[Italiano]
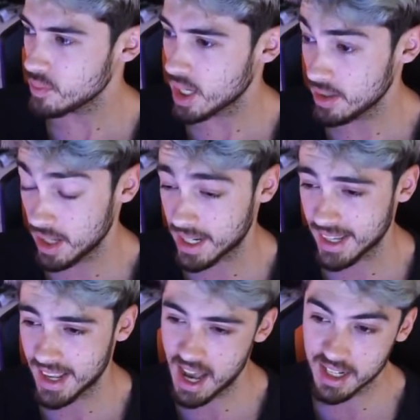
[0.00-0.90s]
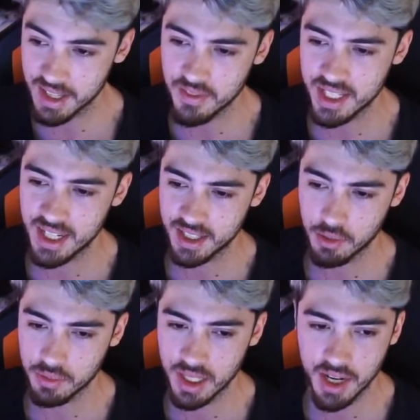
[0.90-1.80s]
del canale, che vedrete,
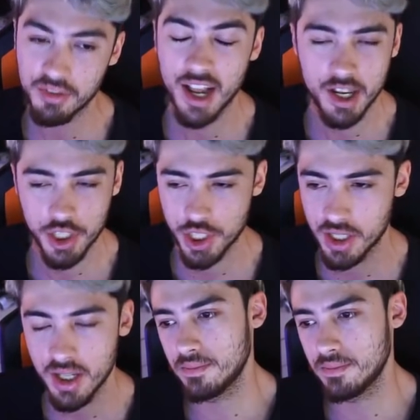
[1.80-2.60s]
un refresh.